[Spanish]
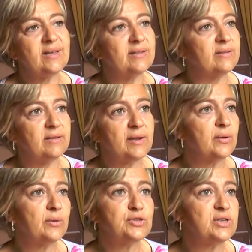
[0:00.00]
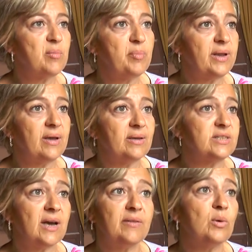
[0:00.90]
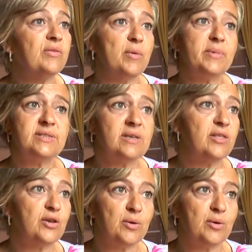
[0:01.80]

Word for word: Uno de los proyectos a analizar tiene que ver